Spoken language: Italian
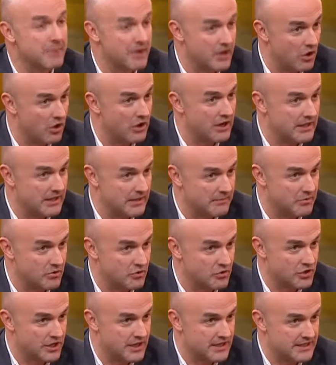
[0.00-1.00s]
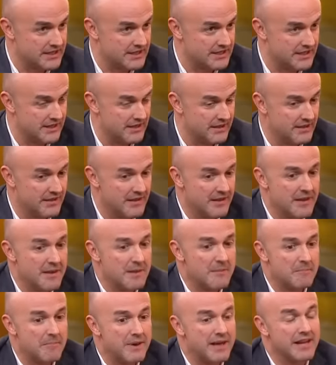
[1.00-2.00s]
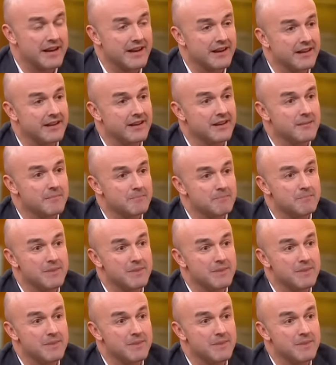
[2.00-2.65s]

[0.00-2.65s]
parola nei processi per,